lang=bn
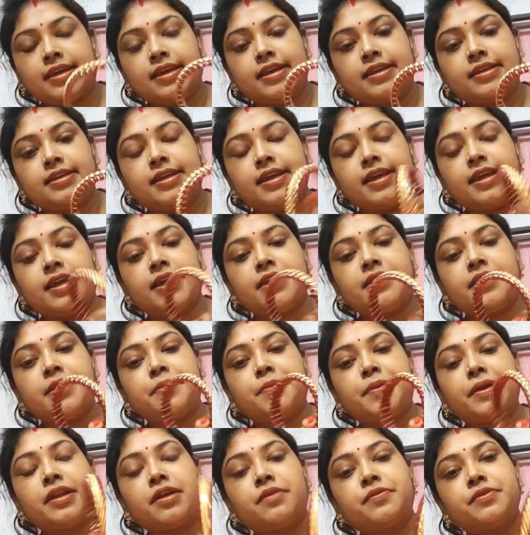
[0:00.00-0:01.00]
এই এই
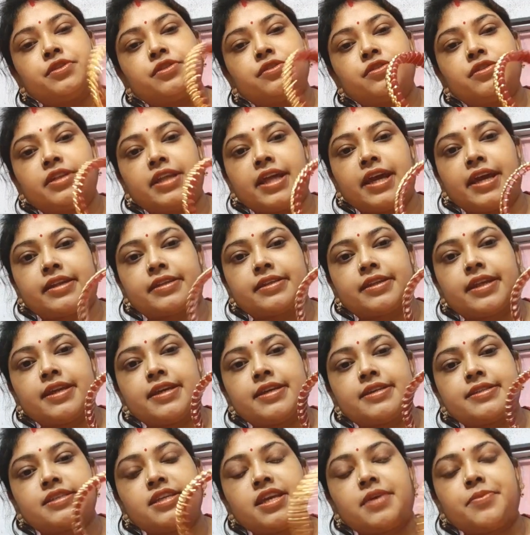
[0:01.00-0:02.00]
পালা বাঁধানোটা একটাই
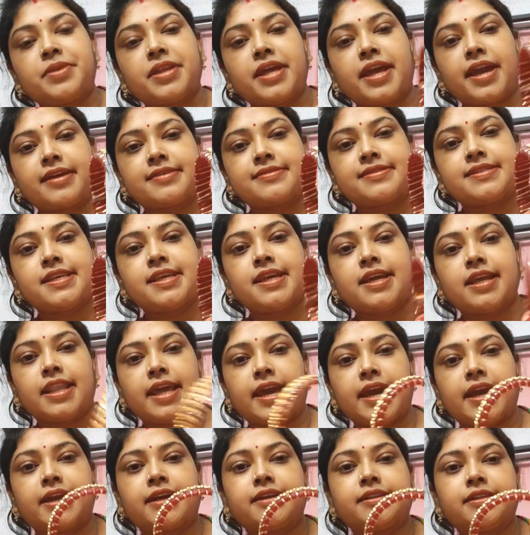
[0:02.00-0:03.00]
আছে মানে এক সিঙ্গেল
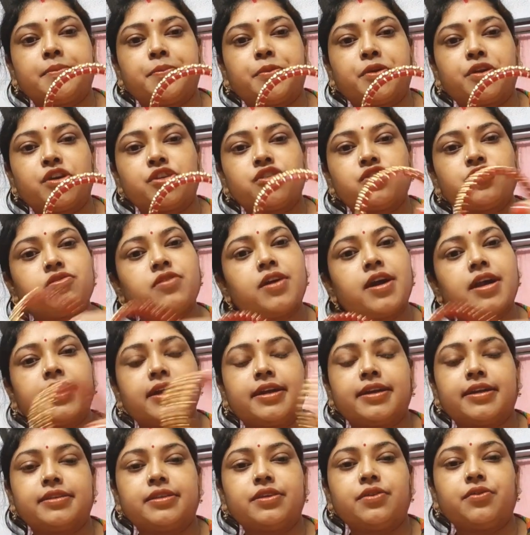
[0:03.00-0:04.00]
এক হাতে পড়ার জন্য আর
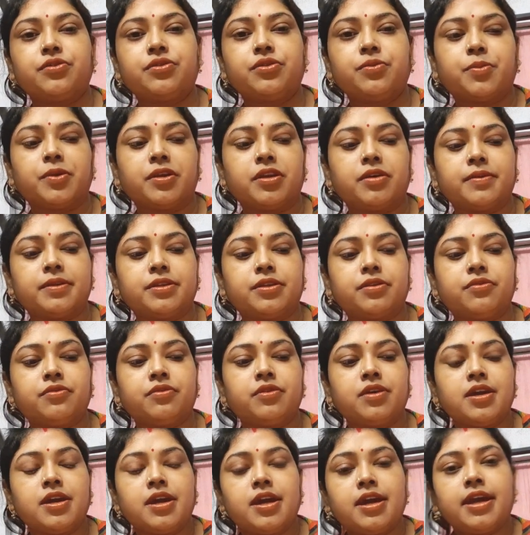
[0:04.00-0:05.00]
এক হাতে অন্য পালা বাঁধানো
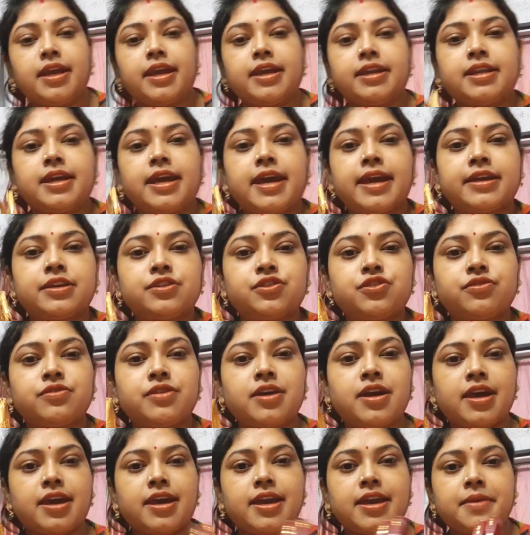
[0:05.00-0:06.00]
এটা এক
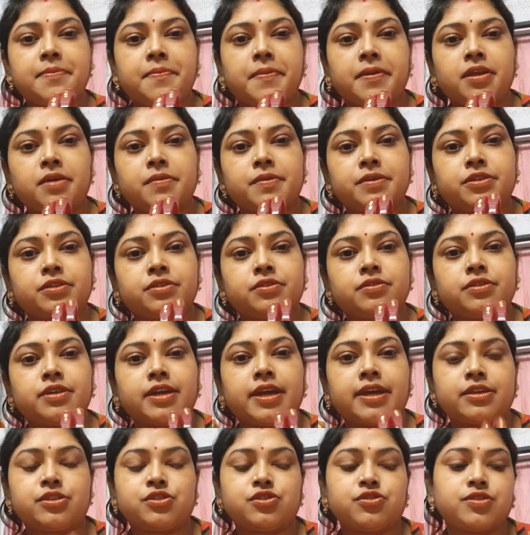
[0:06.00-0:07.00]
জোড়া এই পালা বাঁধানোটা
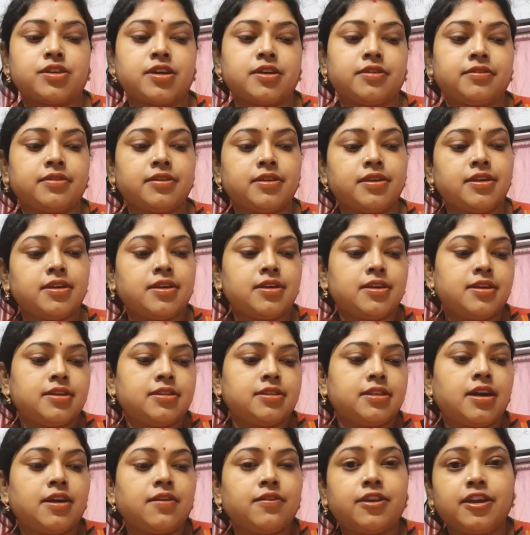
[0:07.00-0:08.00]
এক জোড়া
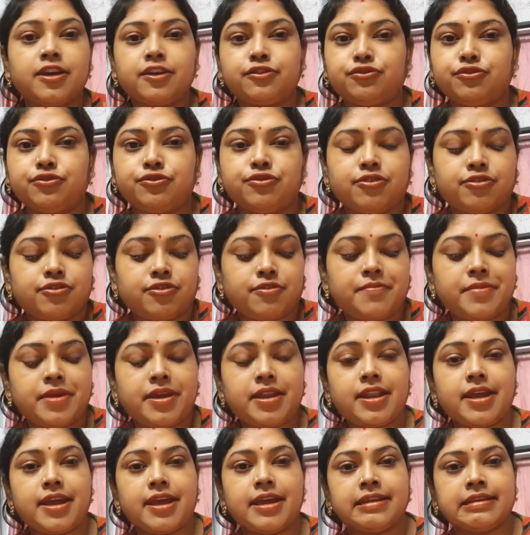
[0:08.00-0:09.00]
তাহলে দু
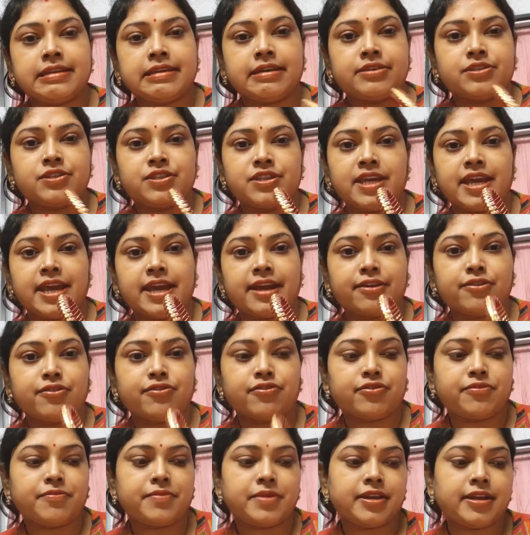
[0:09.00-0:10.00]
রকমের এটা হচ্ছে এক
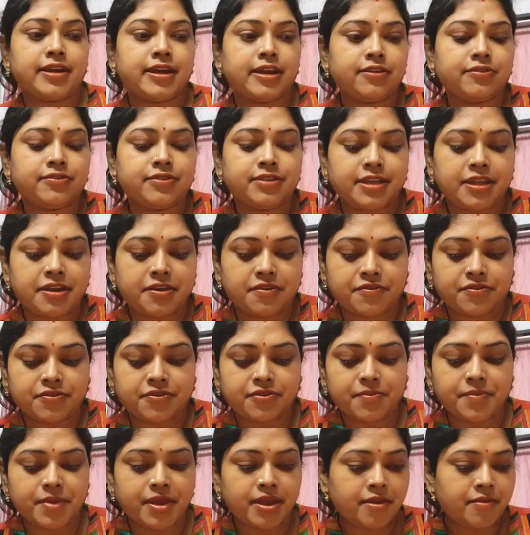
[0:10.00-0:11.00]
রকমের গেল তিন
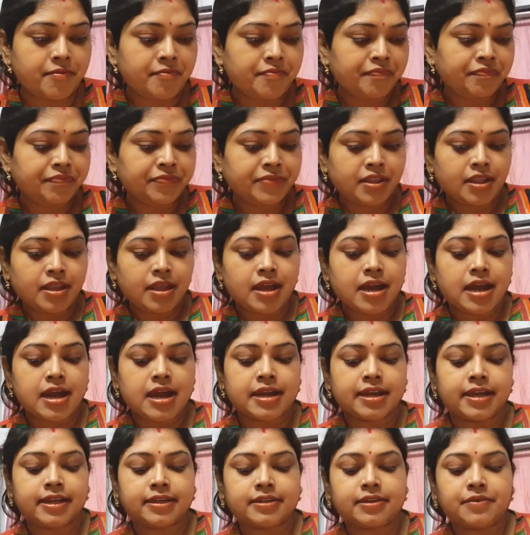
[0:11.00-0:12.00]
রকমের
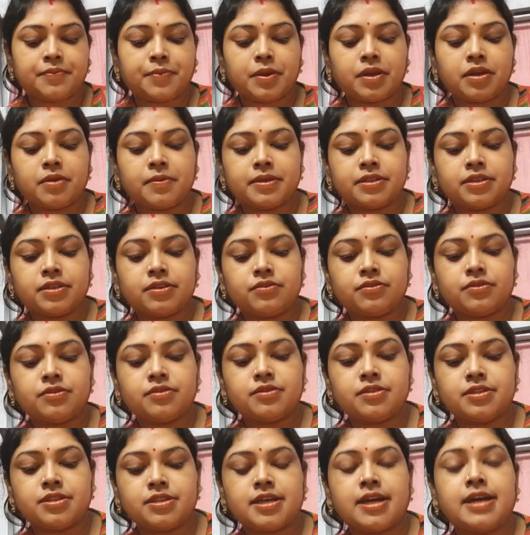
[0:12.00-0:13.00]
আরেকটা পলা বাঁধানো
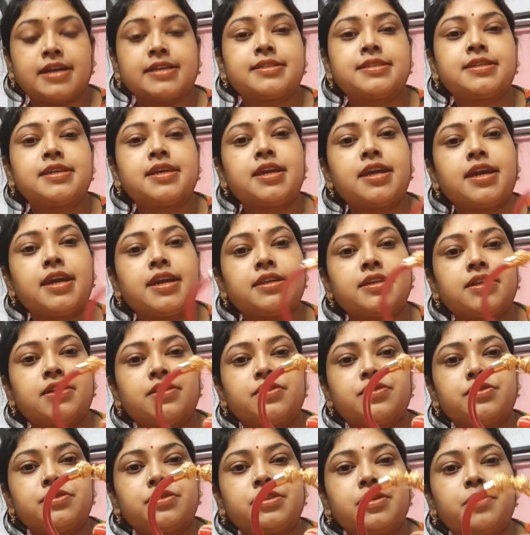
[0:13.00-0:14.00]
যে আছে এটা
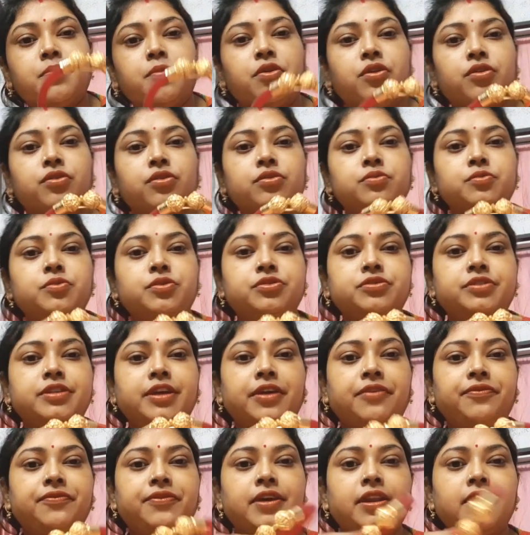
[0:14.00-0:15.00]
হচ্ছে মগর মুখ
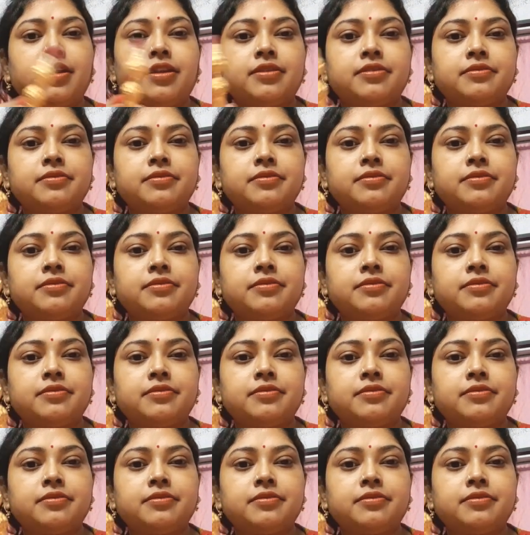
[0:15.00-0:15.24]
টাইপের